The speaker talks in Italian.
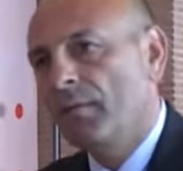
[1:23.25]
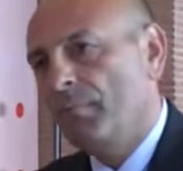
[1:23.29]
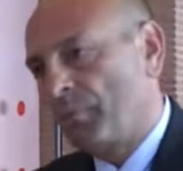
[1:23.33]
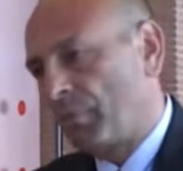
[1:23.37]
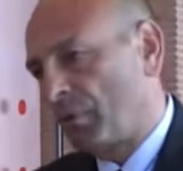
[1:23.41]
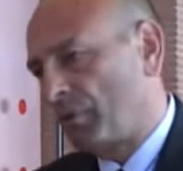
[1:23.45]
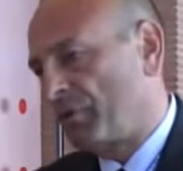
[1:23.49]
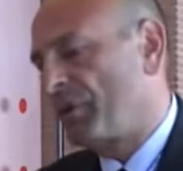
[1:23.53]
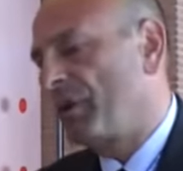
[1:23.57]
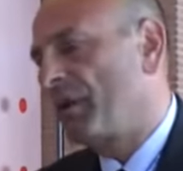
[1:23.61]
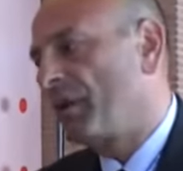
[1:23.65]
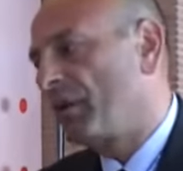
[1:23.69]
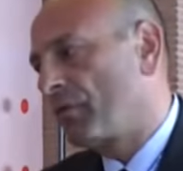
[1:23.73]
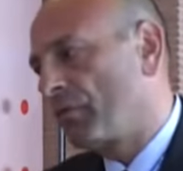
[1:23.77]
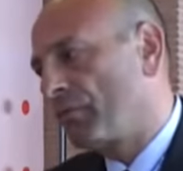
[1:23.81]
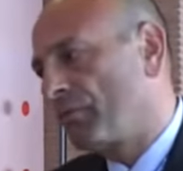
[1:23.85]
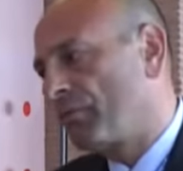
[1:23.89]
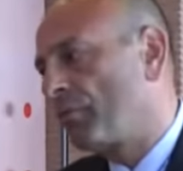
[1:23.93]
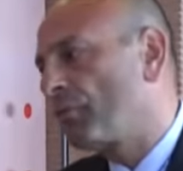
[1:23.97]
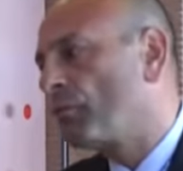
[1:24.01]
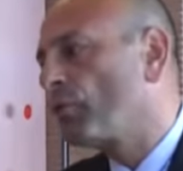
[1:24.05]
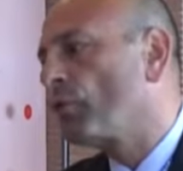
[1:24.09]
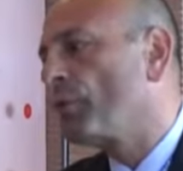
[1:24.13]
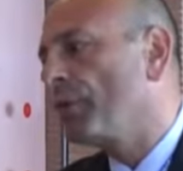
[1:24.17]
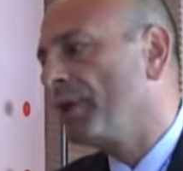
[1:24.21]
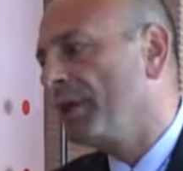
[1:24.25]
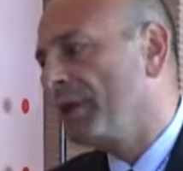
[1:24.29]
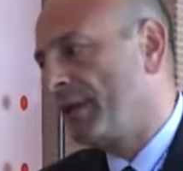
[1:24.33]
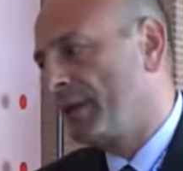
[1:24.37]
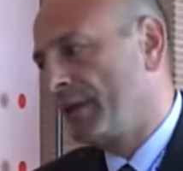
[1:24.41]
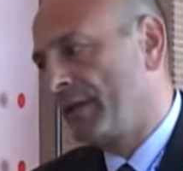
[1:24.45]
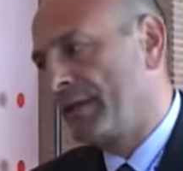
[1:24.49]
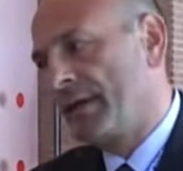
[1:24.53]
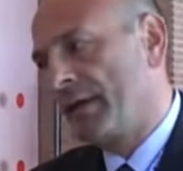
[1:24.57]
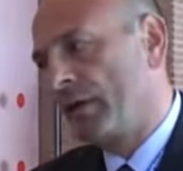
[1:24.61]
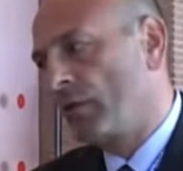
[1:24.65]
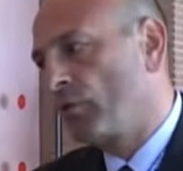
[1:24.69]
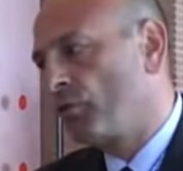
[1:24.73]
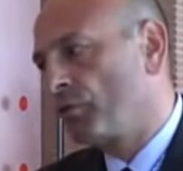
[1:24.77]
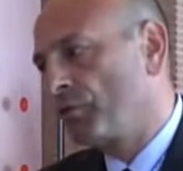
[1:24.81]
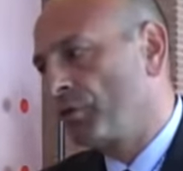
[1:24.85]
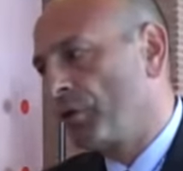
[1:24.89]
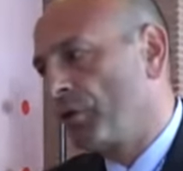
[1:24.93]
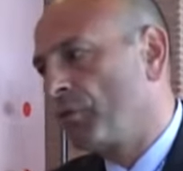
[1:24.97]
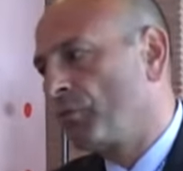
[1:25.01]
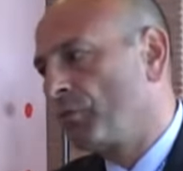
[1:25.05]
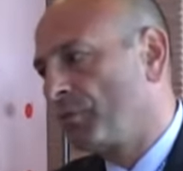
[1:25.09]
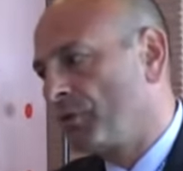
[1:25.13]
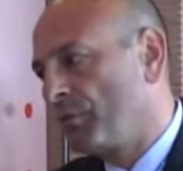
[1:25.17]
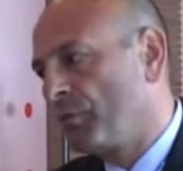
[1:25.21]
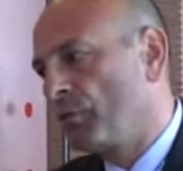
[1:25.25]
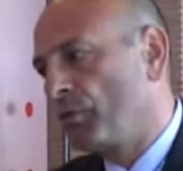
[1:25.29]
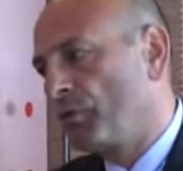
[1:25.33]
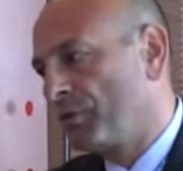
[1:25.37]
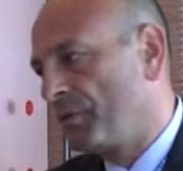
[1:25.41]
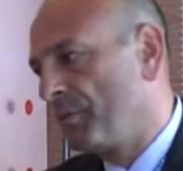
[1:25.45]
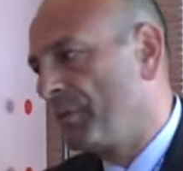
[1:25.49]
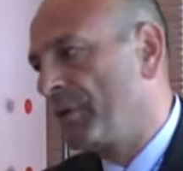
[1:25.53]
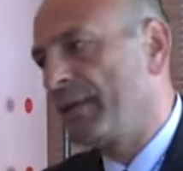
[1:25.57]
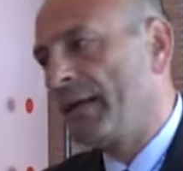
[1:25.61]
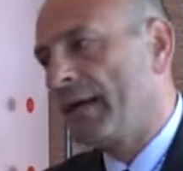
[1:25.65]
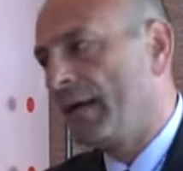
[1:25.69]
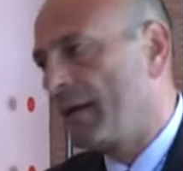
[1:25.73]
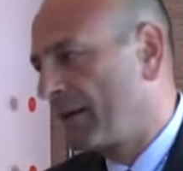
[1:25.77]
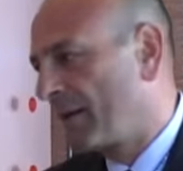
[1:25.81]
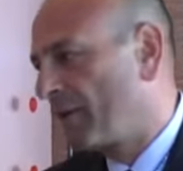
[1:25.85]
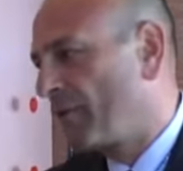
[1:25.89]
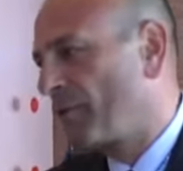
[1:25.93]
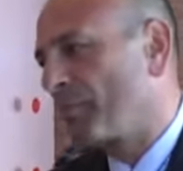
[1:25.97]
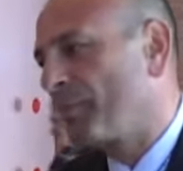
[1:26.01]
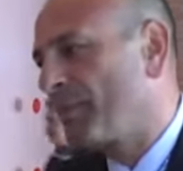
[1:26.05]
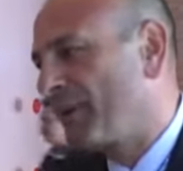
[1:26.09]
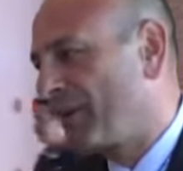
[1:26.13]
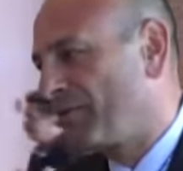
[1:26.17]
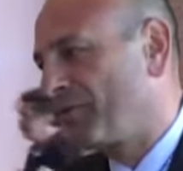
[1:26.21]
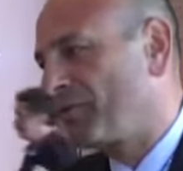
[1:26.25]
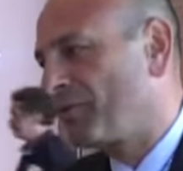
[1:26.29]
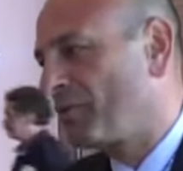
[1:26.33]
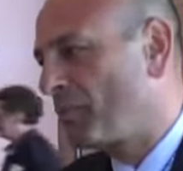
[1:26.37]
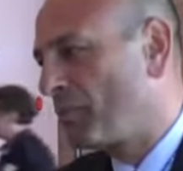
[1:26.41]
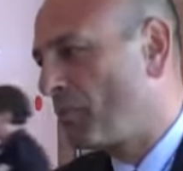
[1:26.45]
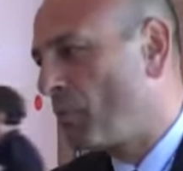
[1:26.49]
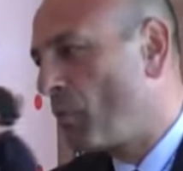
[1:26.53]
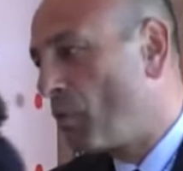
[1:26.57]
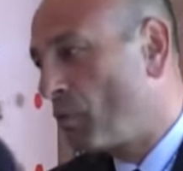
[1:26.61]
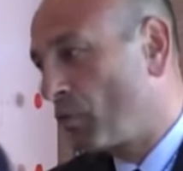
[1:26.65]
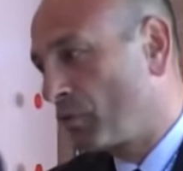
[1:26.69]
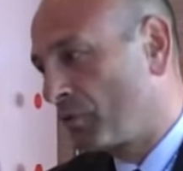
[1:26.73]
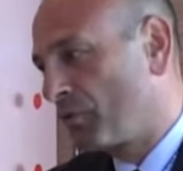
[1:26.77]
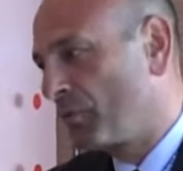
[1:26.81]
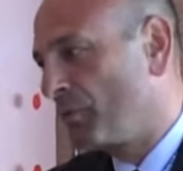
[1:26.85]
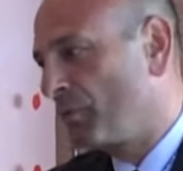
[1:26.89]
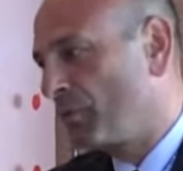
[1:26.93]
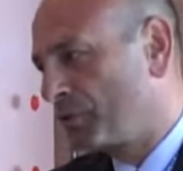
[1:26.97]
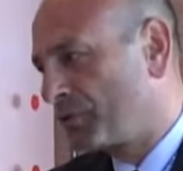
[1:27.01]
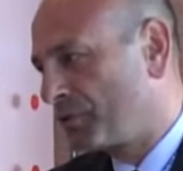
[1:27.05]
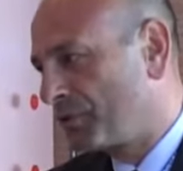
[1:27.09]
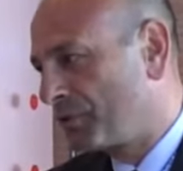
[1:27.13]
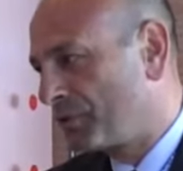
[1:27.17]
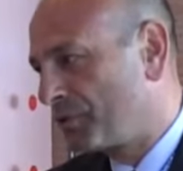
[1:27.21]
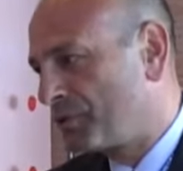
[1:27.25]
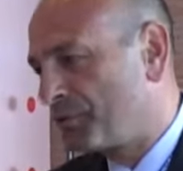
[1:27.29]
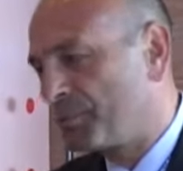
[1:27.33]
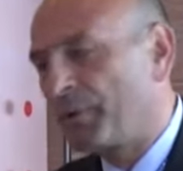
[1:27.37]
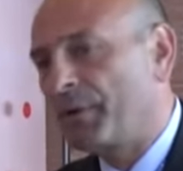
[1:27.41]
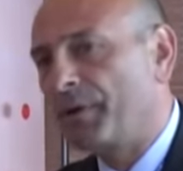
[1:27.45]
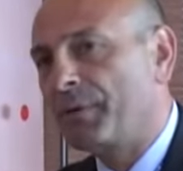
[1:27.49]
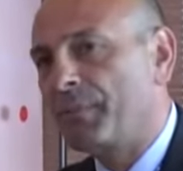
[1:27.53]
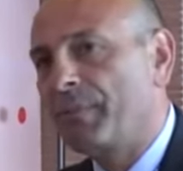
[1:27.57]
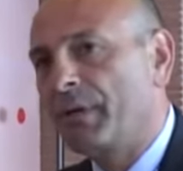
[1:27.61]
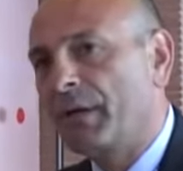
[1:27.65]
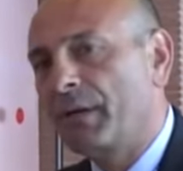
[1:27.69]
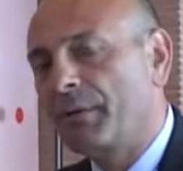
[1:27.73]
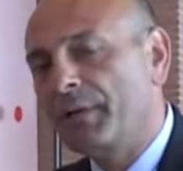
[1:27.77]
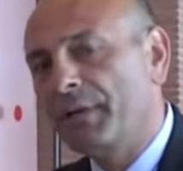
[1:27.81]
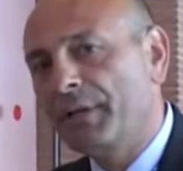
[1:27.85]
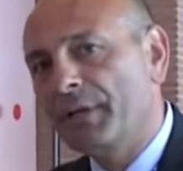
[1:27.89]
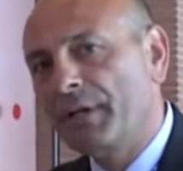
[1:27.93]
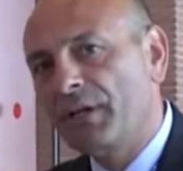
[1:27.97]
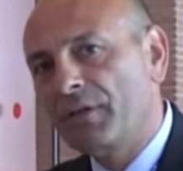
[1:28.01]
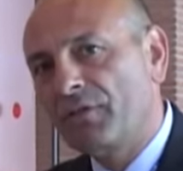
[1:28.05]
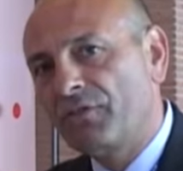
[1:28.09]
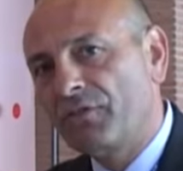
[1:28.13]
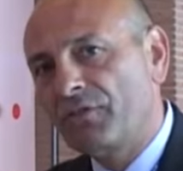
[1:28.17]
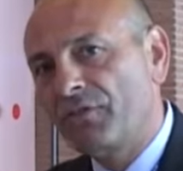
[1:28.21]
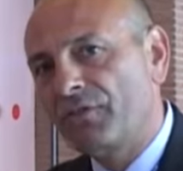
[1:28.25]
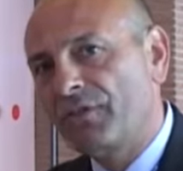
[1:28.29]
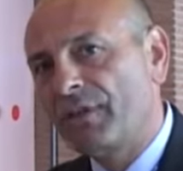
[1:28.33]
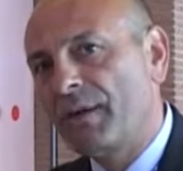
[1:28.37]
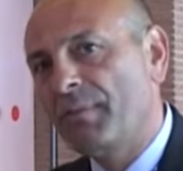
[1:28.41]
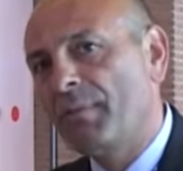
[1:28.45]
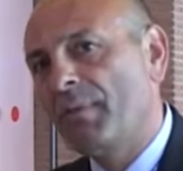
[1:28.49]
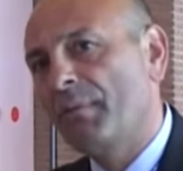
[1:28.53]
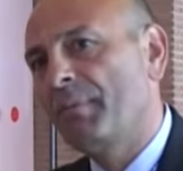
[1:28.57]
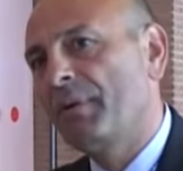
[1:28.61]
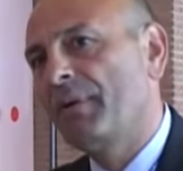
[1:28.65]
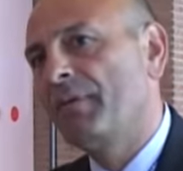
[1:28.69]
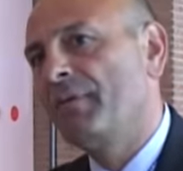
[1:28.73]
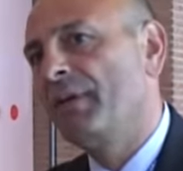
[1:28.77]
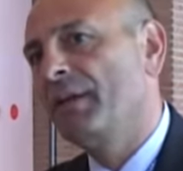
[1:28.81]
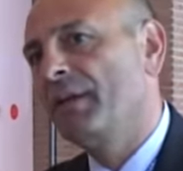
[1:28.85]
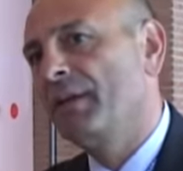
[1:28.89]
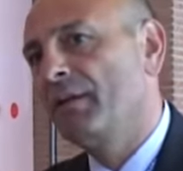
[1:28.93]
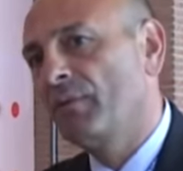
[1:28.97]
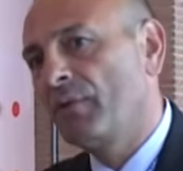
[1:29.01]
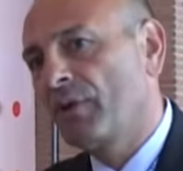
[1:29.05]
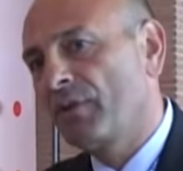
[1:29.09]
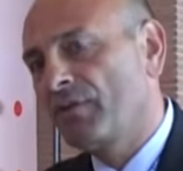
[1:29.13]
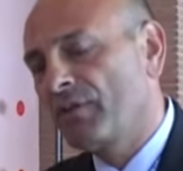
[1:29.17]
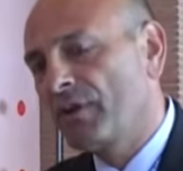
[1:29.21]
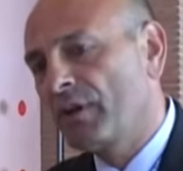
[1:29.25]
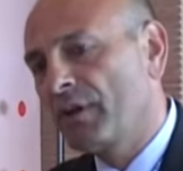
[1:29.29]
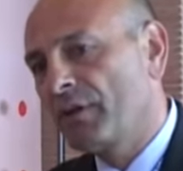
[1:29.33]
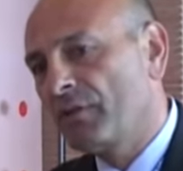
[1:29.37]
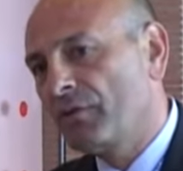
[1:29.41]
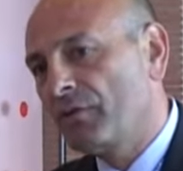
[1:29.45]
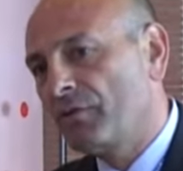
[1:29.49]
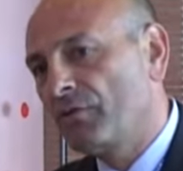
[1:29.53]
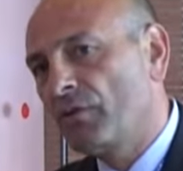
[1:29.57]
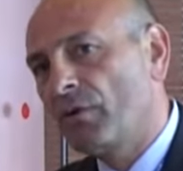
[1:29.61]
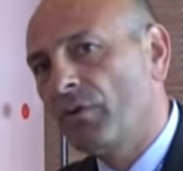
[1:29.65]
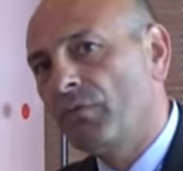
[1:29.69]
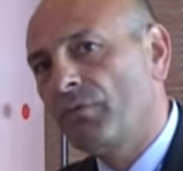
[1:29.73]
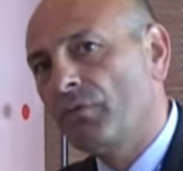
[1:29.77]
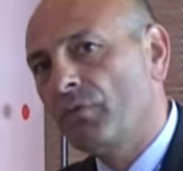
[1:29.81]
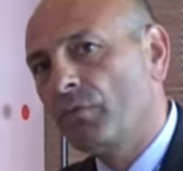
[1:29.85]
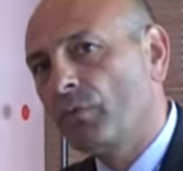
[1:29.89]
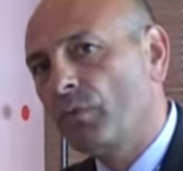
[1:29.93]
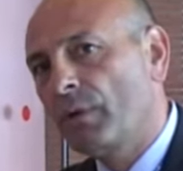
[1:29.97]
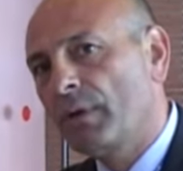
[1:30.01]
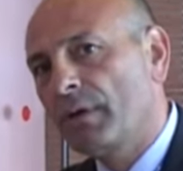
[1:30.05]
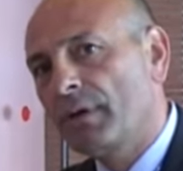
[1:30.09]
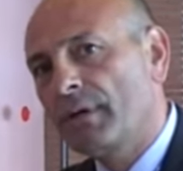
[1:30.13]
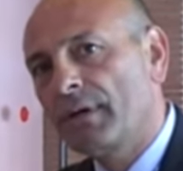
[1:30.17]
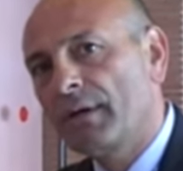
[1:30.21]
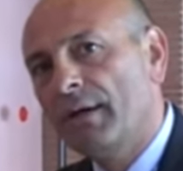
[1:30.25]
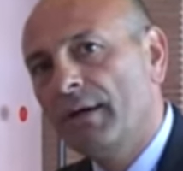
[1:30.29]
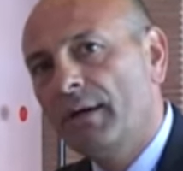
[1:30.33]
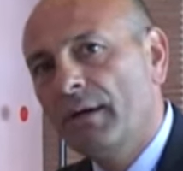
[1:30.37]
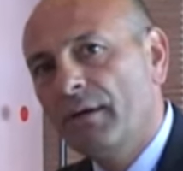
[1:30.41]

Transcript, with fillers: poter fruire dei contenuti multimediali che ormai sono molto molto disponibili, quindi il sistema prevede una serie di software